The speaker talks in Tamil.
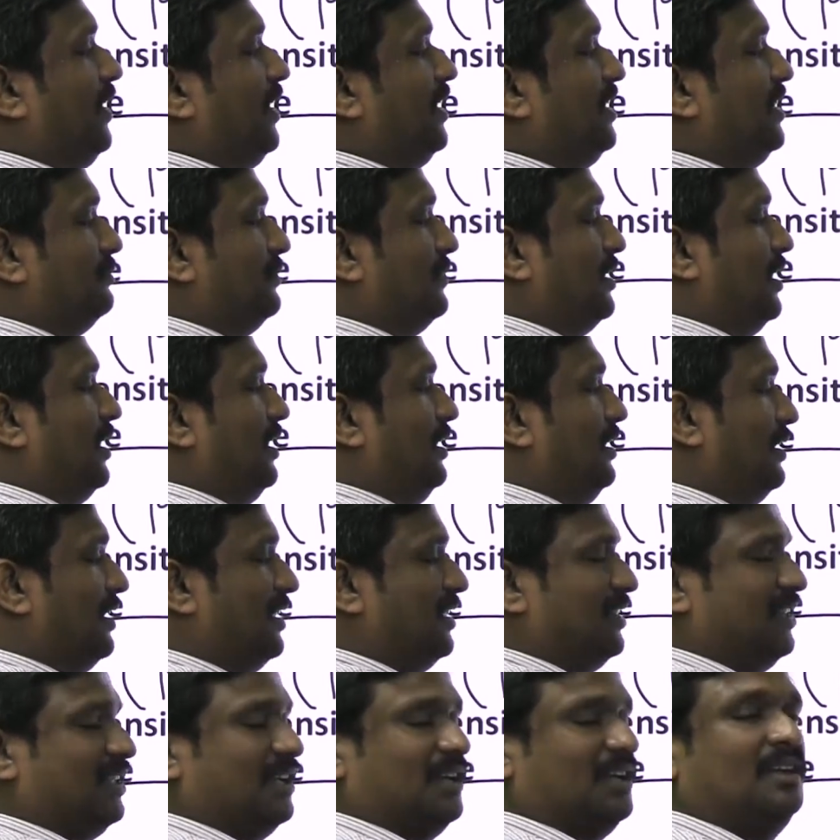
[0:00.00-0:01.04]
விகிதம்னா
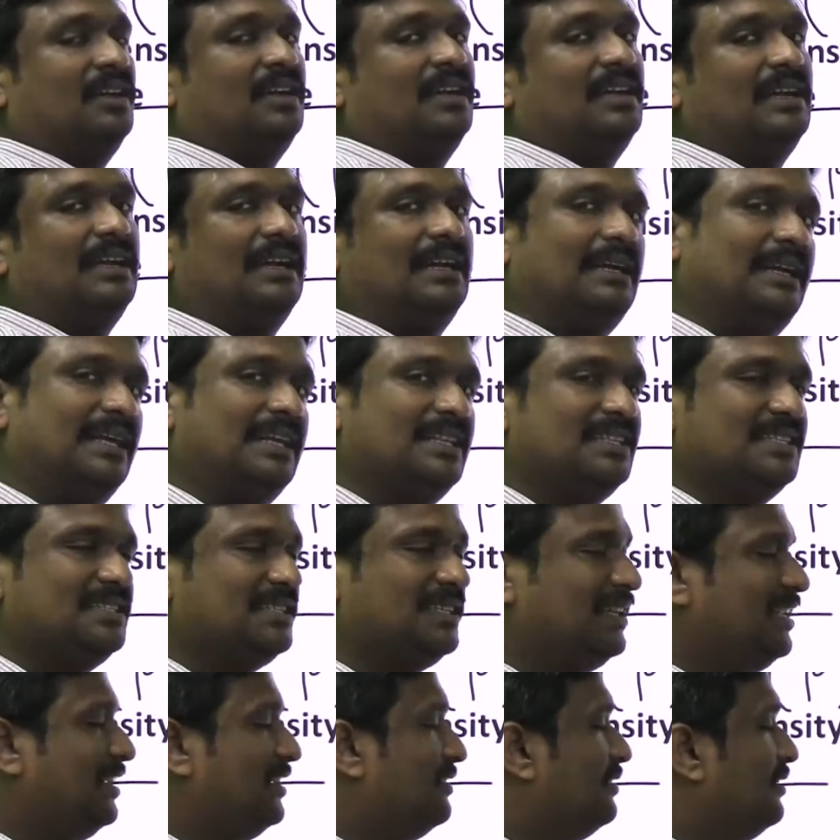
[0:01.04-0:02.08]
என்னது
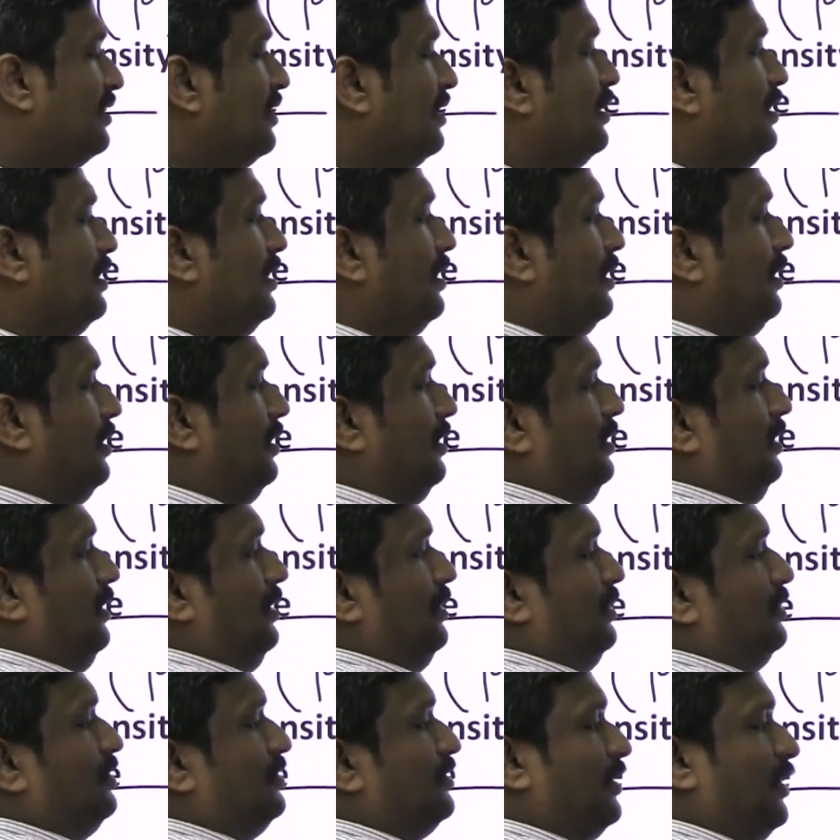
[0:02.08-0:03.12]
டென்சிட்டி
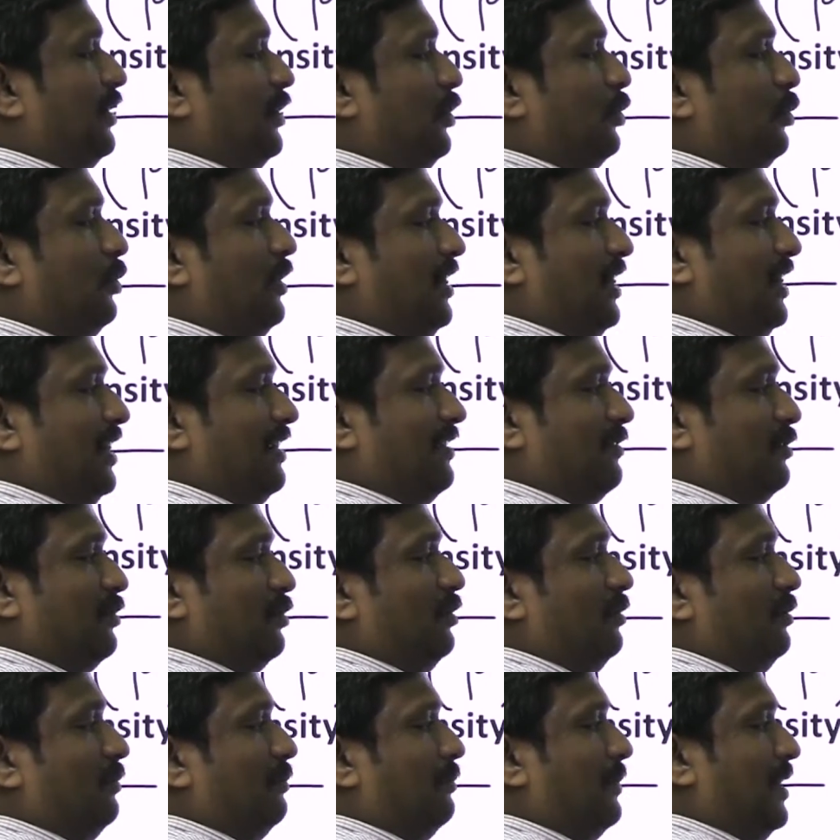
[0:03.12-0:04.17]
ஸோ இதில் யூனிட் என்ன
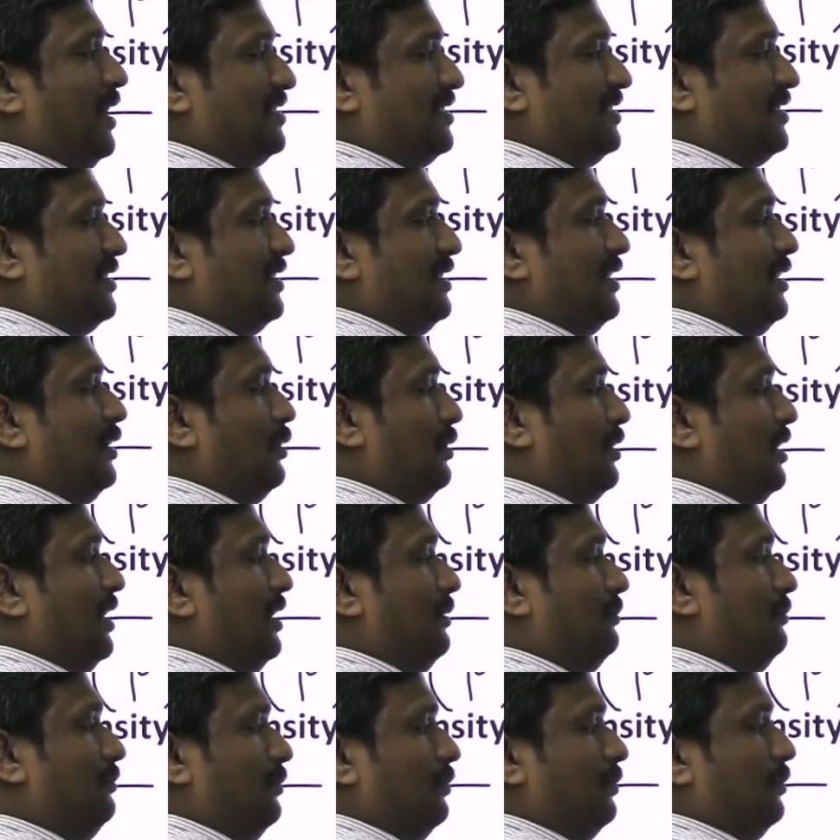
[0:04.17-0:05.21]
வரும் மாஸுக்கு
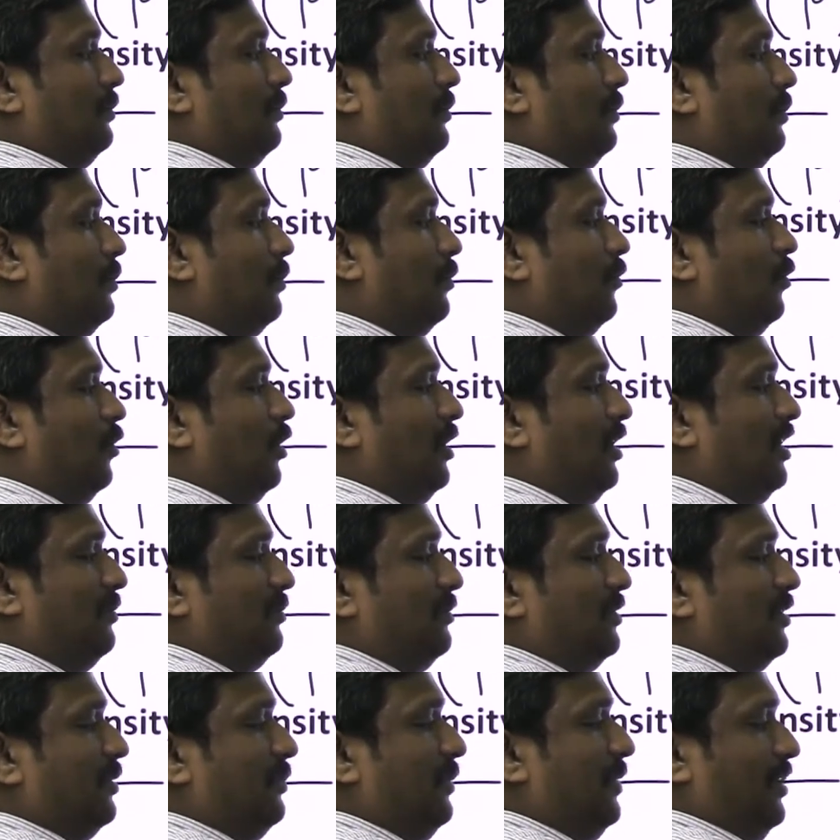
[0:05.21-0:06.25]
கிலோகிராம்
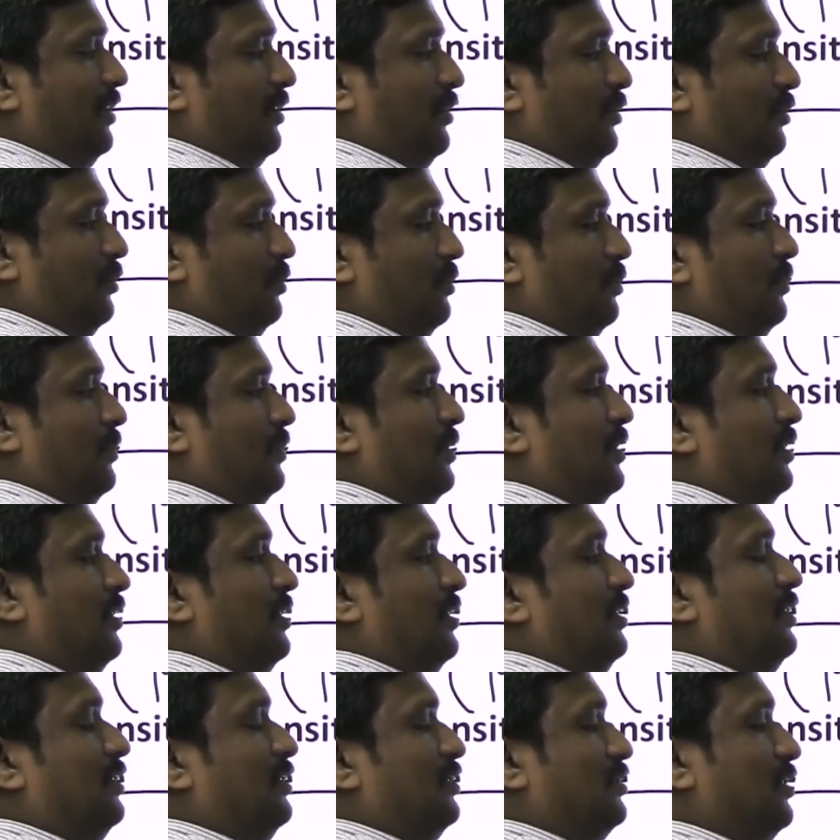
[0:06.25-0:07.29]
வால்யூம்க்கு மீட்டர் கியூப்
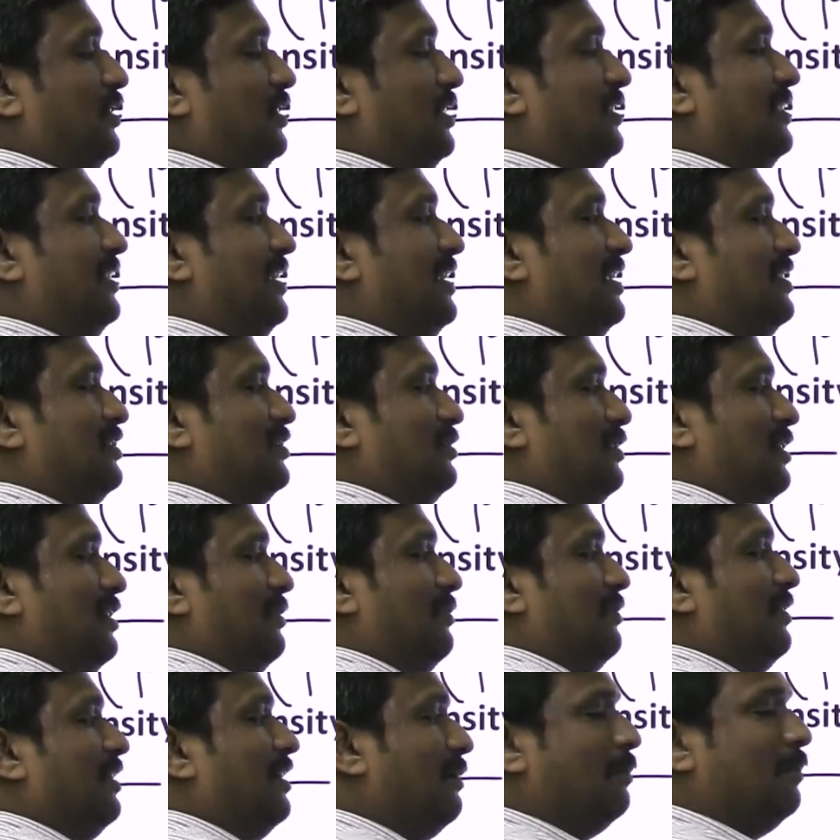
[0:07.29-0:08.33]
ஸோ இதை வந்து என்ன சொல்லலாம்
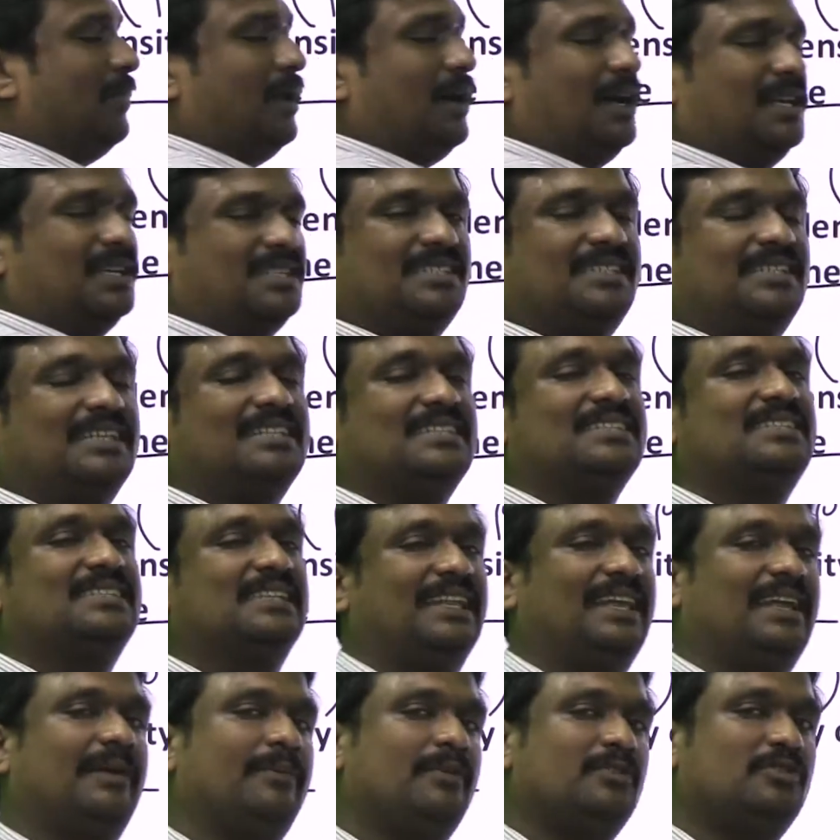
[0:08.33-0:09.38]
அப்படின்னா மாஸ்
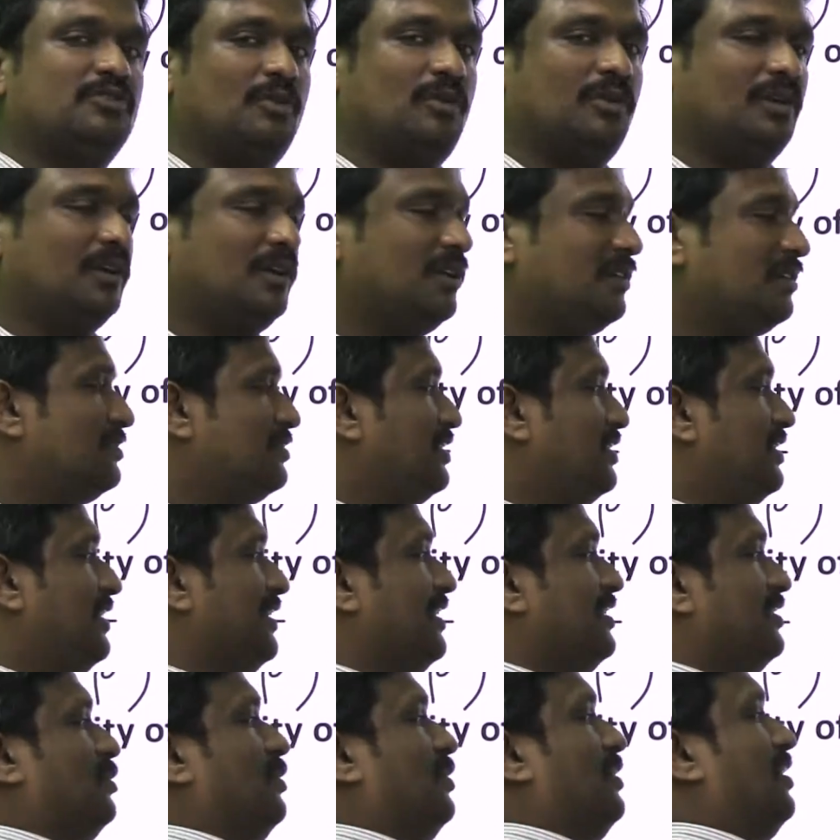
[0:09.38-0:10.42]
டென்சிட்டி அப்படின்னு சொல்லுவாங்க ஸோ இதை
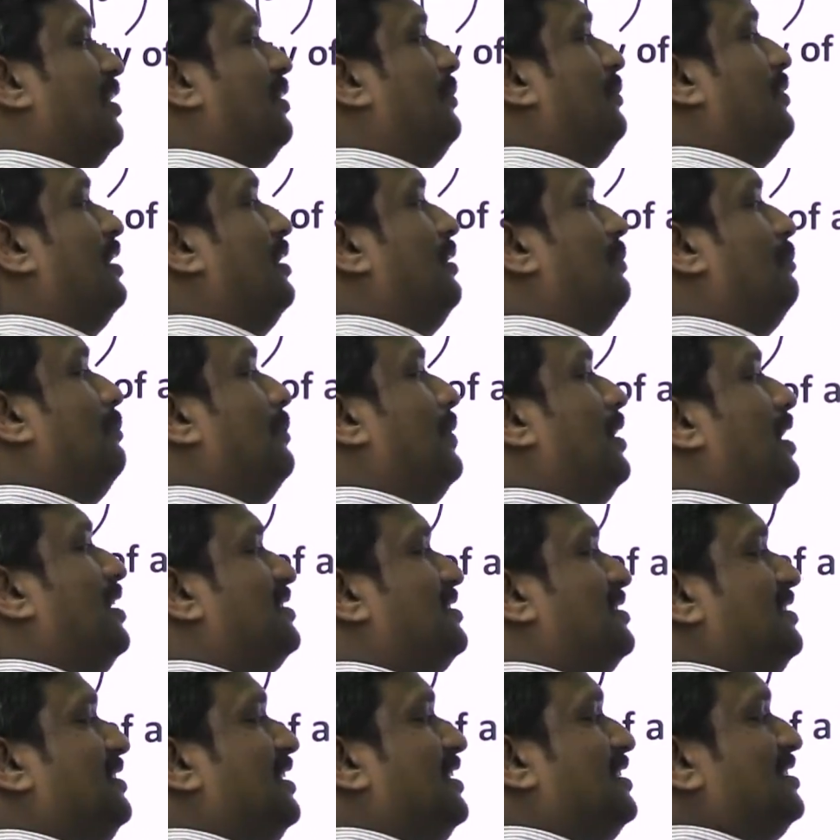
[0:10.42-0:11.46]
என்ன சொல்லுவாங்க அப்படின்னா
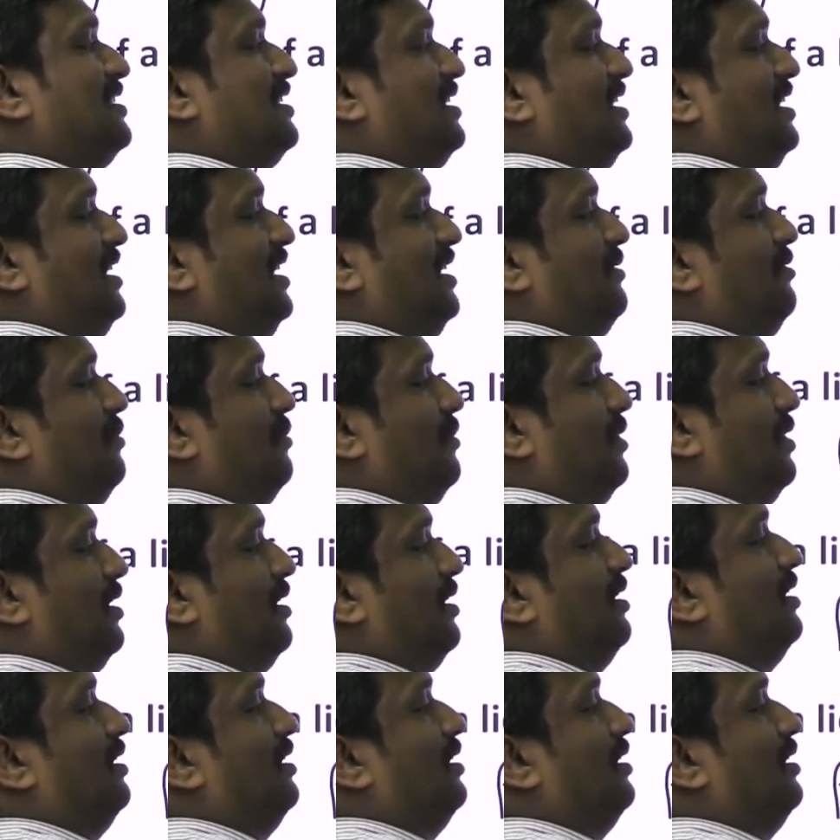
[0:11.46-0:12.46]
மாஸ் டென்சிட்டி அப்படிம்பாங்க